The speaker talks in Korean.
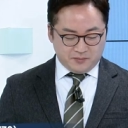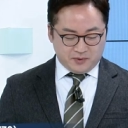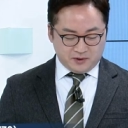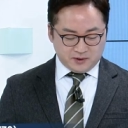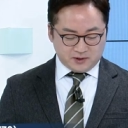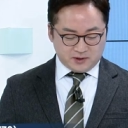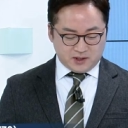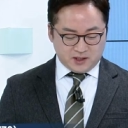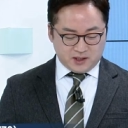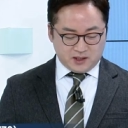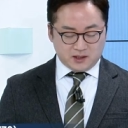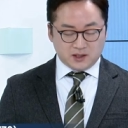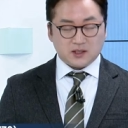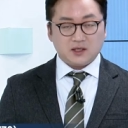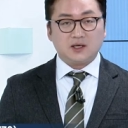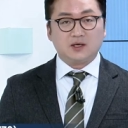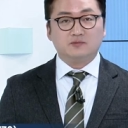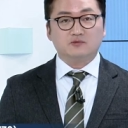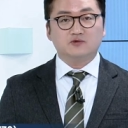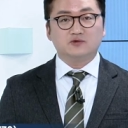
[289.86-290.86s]
퍼스텍에
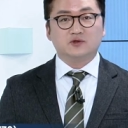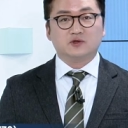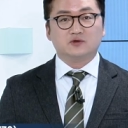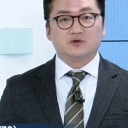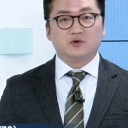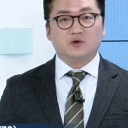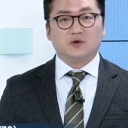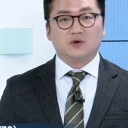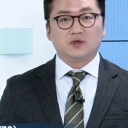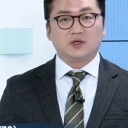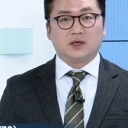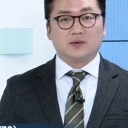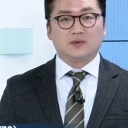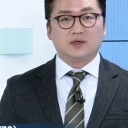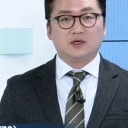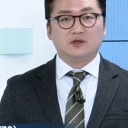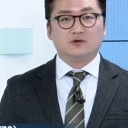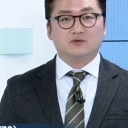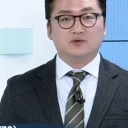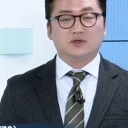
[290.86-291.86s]
대한 분석도
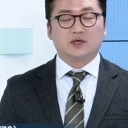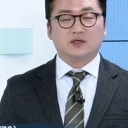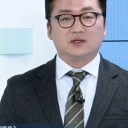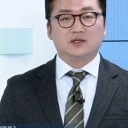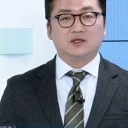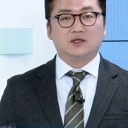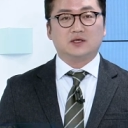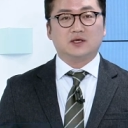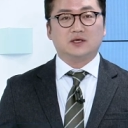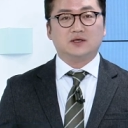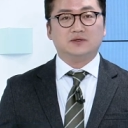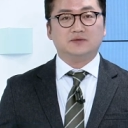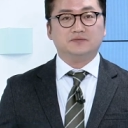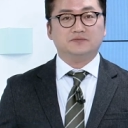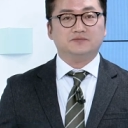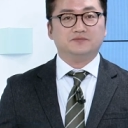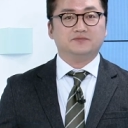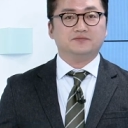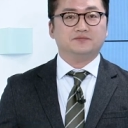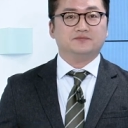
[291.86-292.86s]
잠깐 좀 부탁드릴까요?
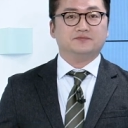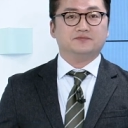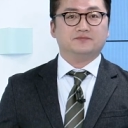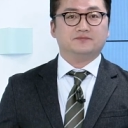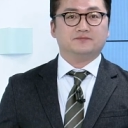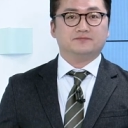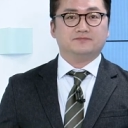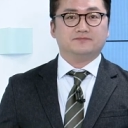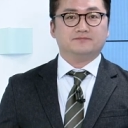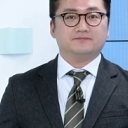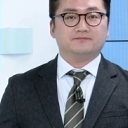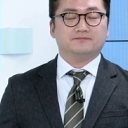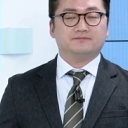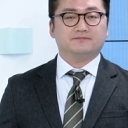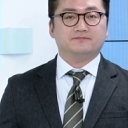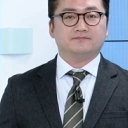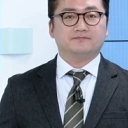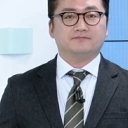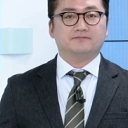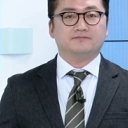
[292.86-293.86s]

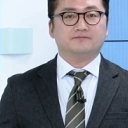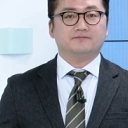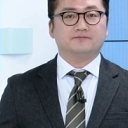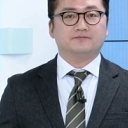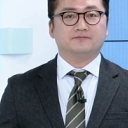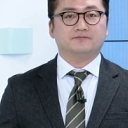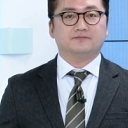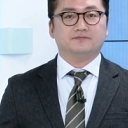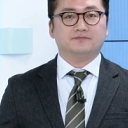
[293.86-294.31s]
네, 퍼스텍